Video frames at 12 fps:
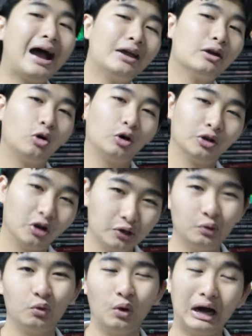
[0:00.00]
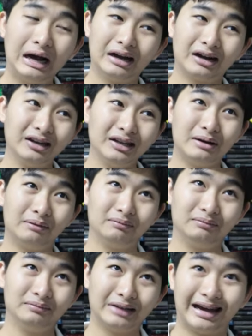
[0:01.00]
ไพ่คนห้อยหัวก็เลยแบบ
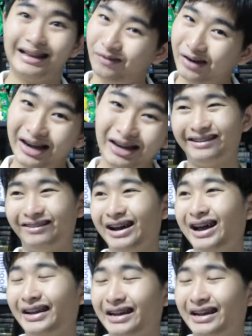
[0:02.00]
หนังอะไรวะแต่ว่า